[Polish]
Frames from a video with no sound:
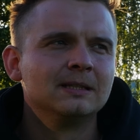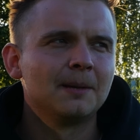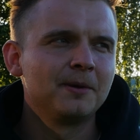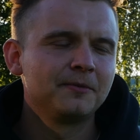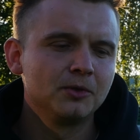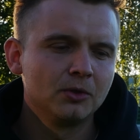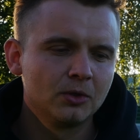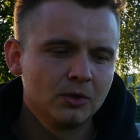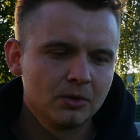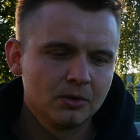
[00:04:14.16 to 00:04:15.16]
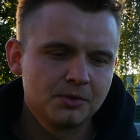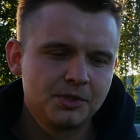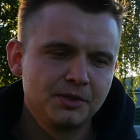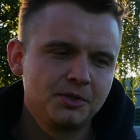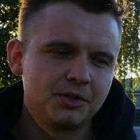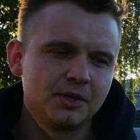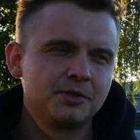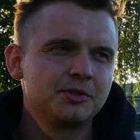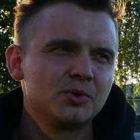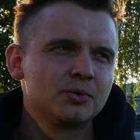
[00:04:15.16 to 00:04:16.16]
Na pewno dzień
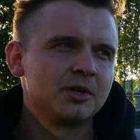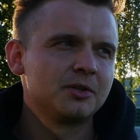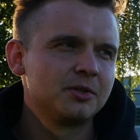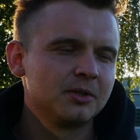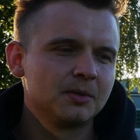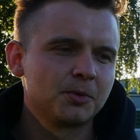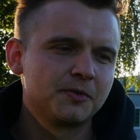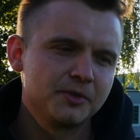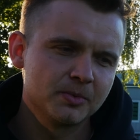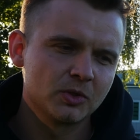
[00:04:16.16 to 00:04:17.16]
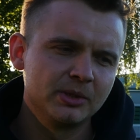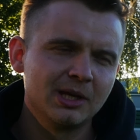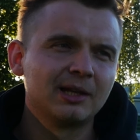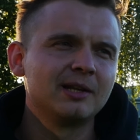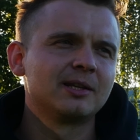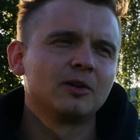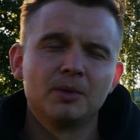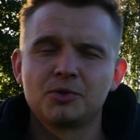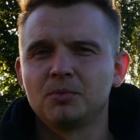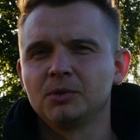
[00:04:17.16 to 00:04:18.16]
dzisiejszy, dzień jutrzejszy poświęcimy sobie na analizę tego
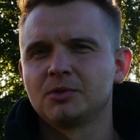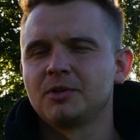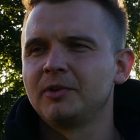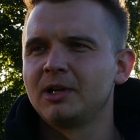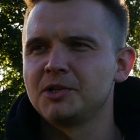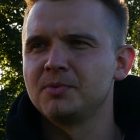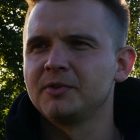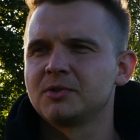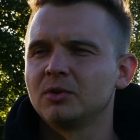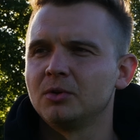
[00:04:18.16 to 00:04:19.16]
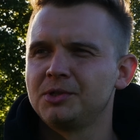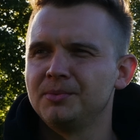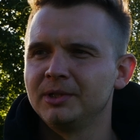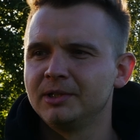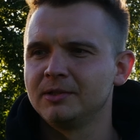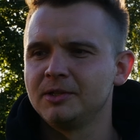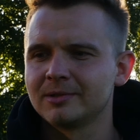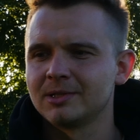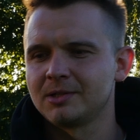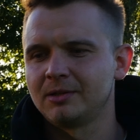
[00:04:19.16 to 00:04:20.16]
meczu, bo to, że wygraliśmy wysoko 8-1 nie
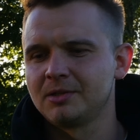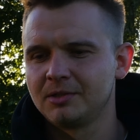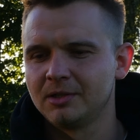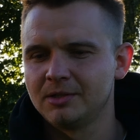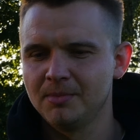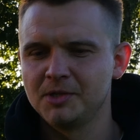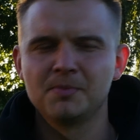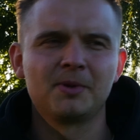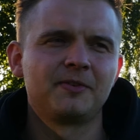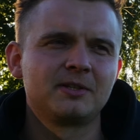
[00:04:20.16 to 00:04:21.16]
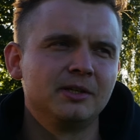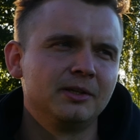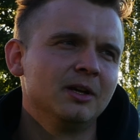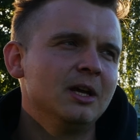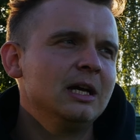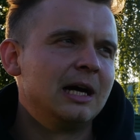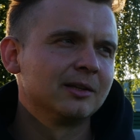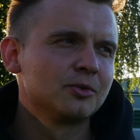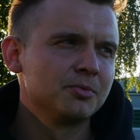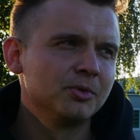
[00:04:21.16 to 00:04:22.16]
oznacza też, że, że byliśmy perfekcyjni,
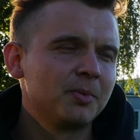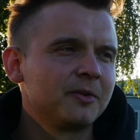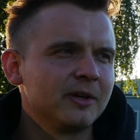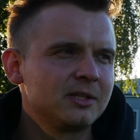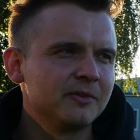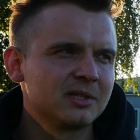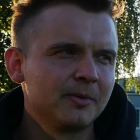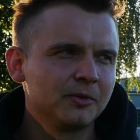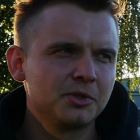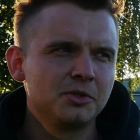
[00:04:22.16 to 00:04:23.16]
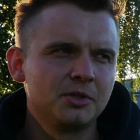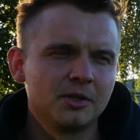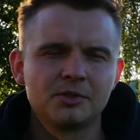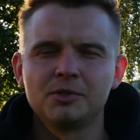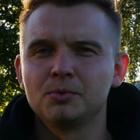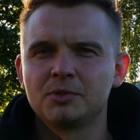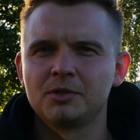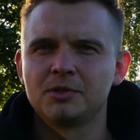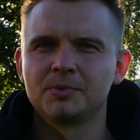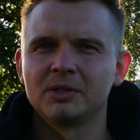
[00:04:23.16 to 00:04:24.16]
a dążymy do perfekcji, więc na pewno dzień dzisiejszy, dzień
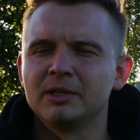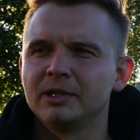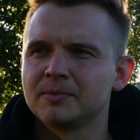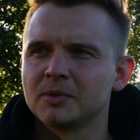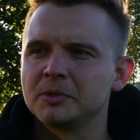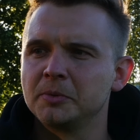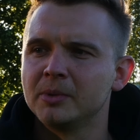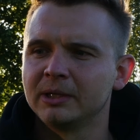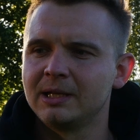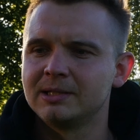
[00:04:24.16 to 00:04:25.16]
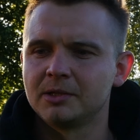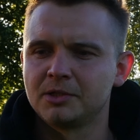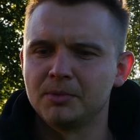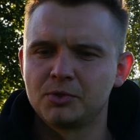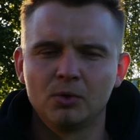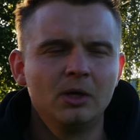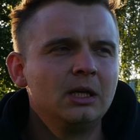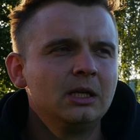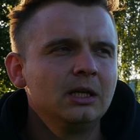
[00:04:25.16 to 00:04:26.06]
jutrzejszy przed treningiem sobie zrobimy analizę jeszcze meczu